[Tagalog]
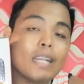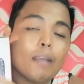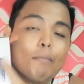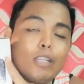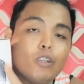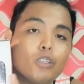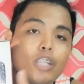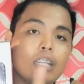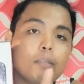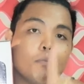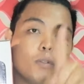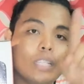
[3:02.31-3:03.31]
Marami
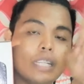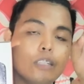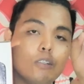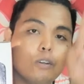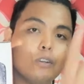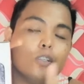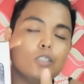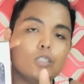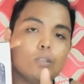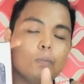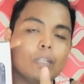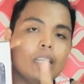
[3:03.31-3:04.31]
totaling boutique doon,
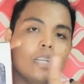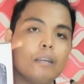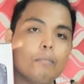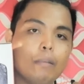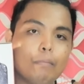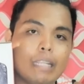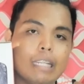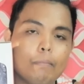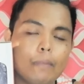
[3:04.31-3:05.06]
so pwede kang mamili.